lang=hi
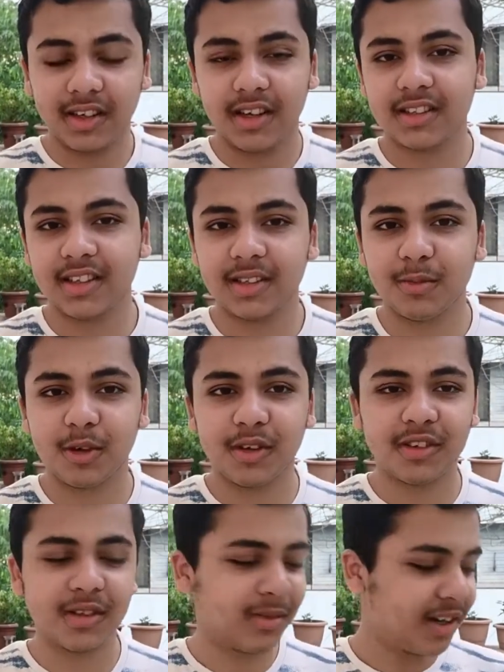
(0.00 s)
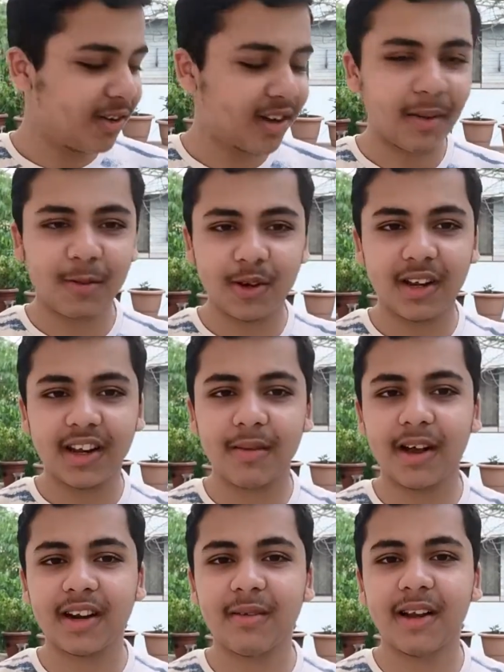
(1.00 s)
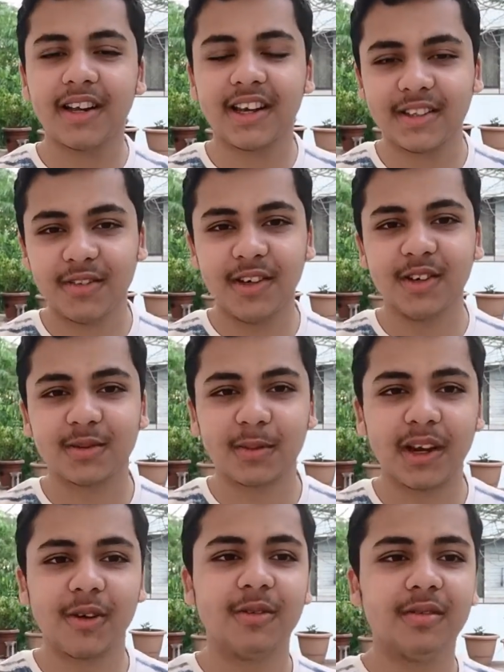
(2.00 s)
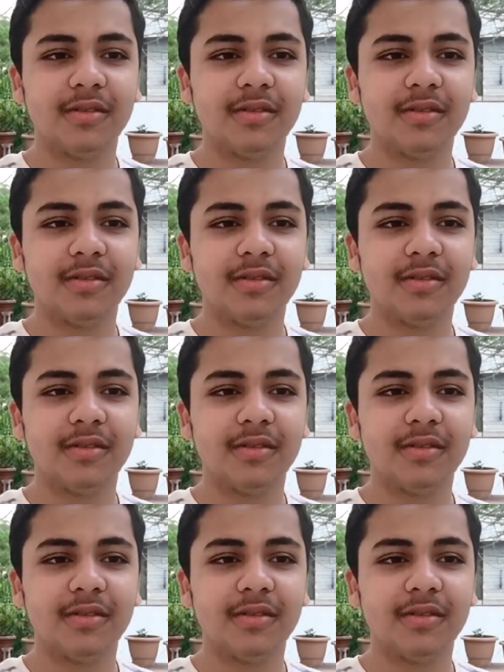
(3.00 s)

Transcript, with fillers: अच्छे मोटिवेशन मिले और आप लोग के लिए कमाल कमाल की ऐसी वीडियोज़ बनाऊँ